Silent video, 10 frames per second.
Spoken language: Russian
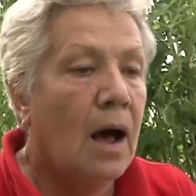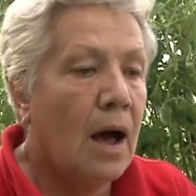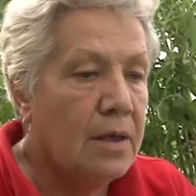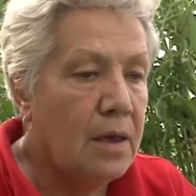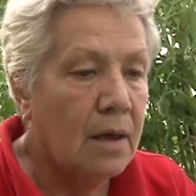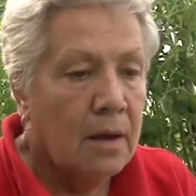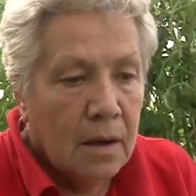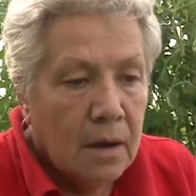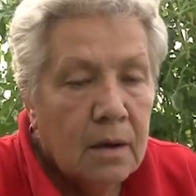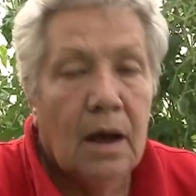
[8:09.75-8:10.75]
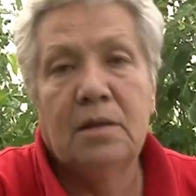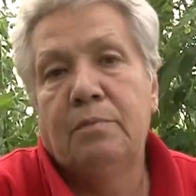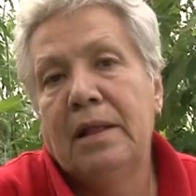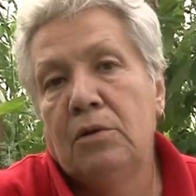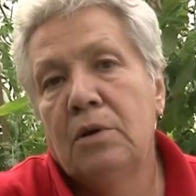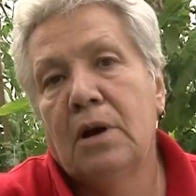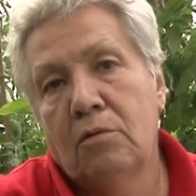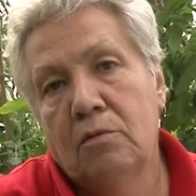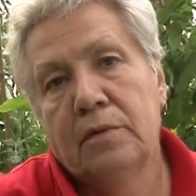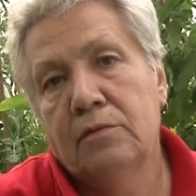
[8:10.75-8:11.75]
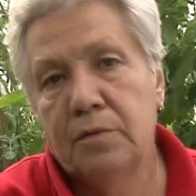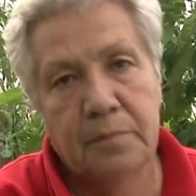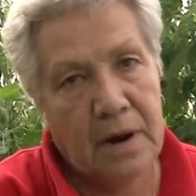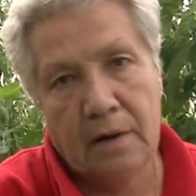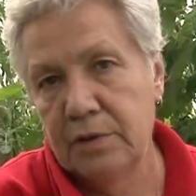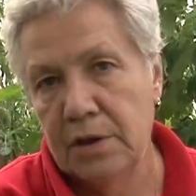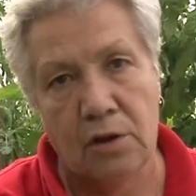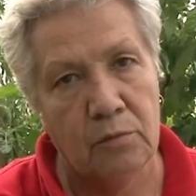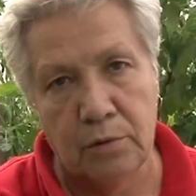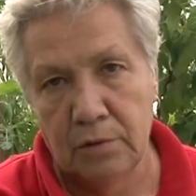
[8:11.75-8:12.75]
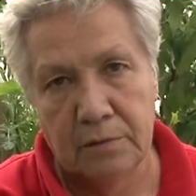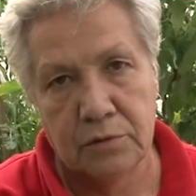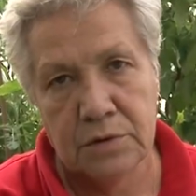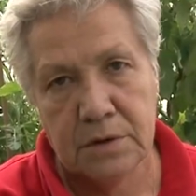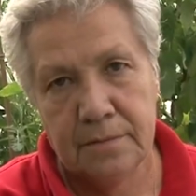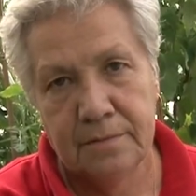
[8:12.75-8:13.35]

а не от больной коровы. Вот правда не люблю навоз.